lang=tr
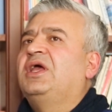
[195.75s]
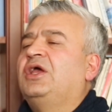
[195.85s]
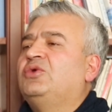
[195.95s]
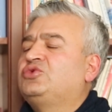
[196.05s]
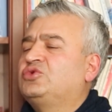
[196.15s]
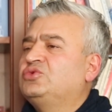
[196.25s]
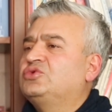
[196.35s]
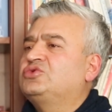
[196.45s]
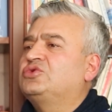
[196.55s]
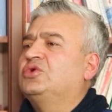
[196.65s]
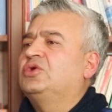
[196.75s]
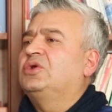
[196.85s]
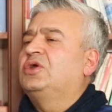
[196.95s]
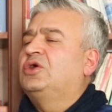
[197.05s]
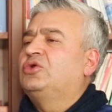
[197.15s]
E, üçüncüsü
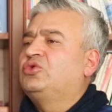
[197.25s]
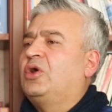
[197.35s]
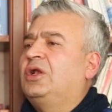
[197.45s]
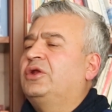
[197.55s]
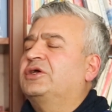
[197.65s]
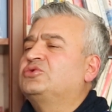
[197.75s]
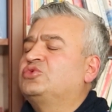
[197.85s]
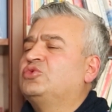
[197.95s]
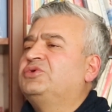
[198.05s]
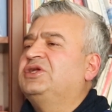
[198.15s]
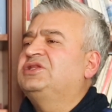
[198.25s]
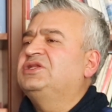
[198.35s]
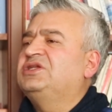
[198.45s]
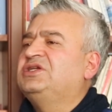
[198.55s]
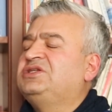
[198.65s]
doğal olarak
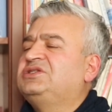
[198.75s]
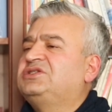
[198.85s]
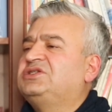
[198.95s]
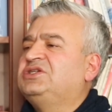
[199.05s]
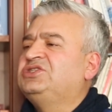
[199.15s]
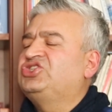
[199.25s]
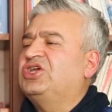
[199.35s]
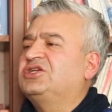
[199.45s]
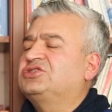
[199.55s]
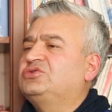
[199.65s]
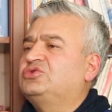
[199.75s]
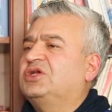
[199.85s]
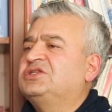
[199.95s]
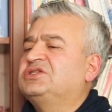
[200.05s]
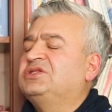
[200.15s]
Cumhuriyet'in inşası
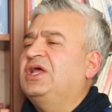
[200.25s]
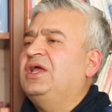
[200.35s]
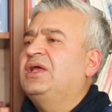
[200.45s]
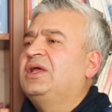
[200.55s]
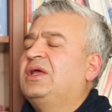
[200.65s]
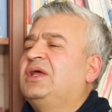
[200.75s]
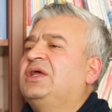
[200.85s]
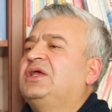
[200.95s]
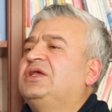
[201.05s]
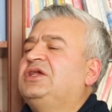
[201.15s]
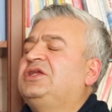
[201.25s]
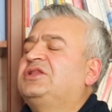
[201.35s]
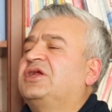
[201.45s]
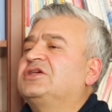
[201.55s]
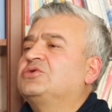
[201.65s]
sürecinde
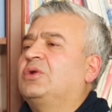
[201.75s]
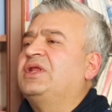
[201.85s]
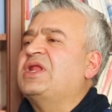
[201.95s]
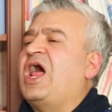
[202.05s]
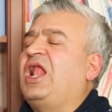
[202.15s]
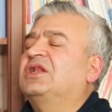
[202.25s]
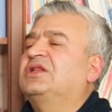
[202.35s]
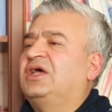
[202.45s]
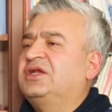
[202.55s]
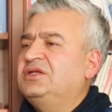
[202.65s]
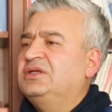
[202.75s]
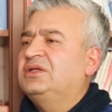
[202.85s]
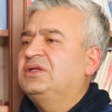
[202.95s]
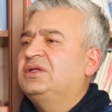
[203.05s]
itirazı olan halkların